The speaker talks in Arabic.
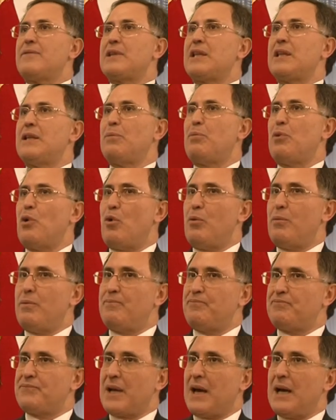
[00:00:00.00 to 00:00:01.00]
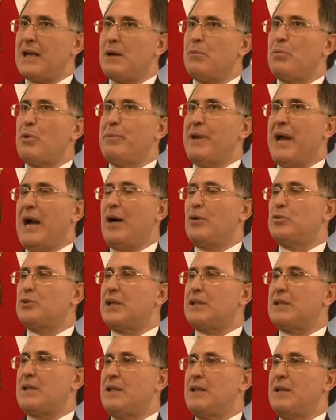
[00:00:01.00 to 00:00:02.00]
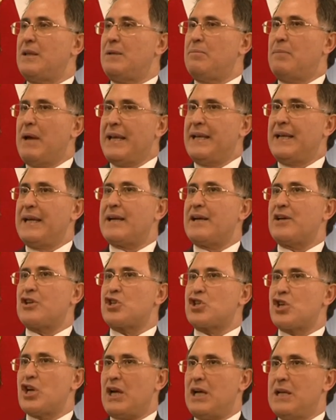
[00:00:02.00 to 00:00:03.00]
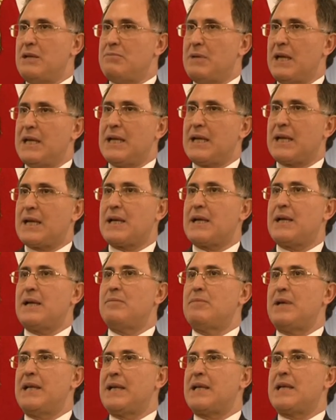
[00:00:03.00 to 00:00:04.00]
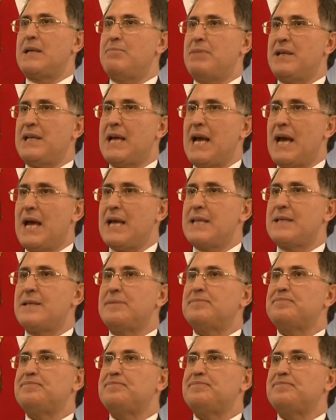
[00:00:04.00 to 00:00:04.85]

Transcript: طلبوا طالبوا بعوده الملك رجع الملك ملك البلاد